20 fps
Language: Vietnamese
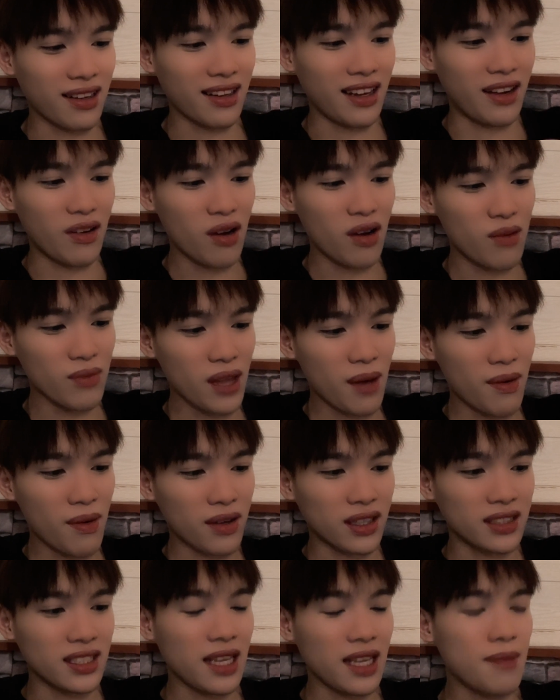kiểu không cho
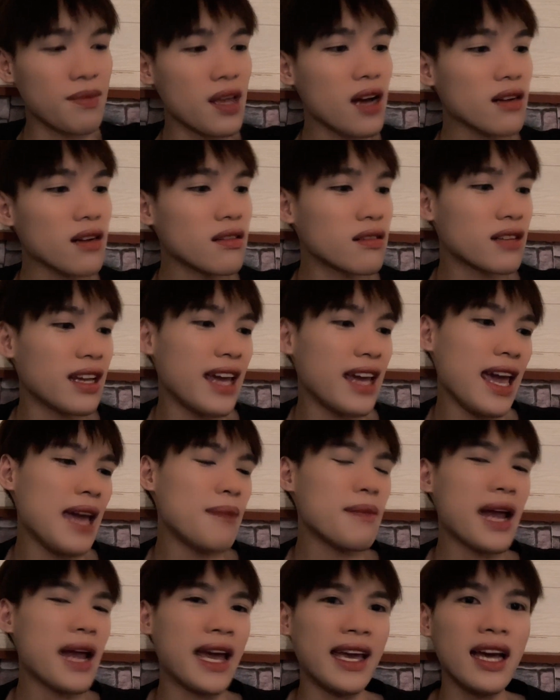mọi người xem chất được thì
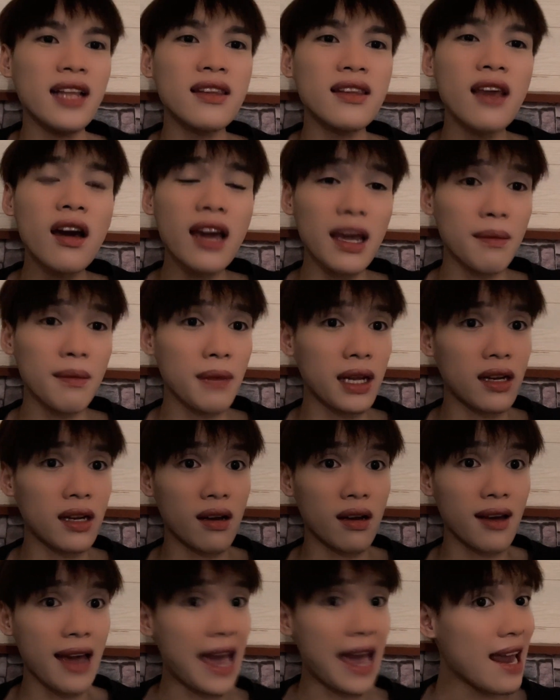em này á chất em này
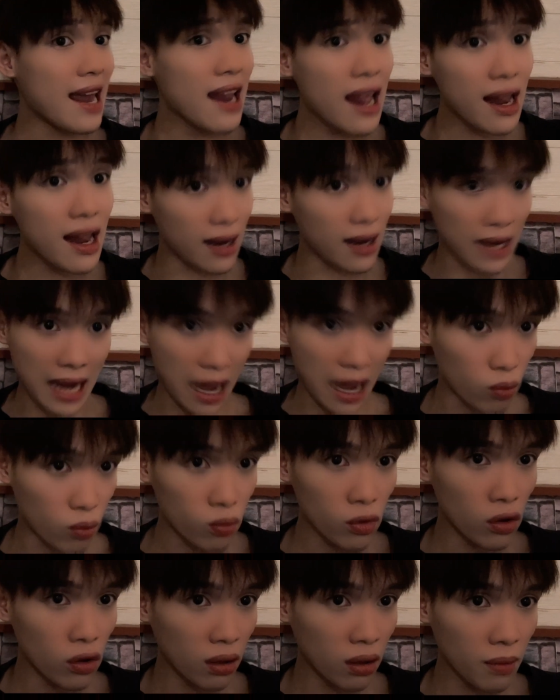nó khá là
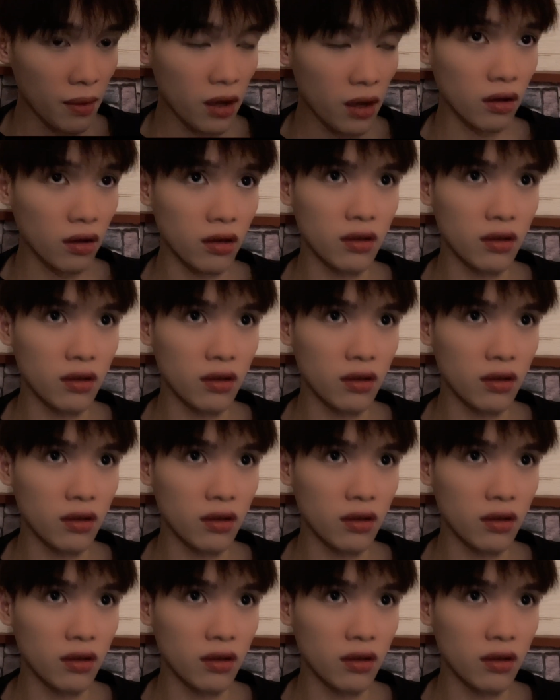lỏng luôn á mọi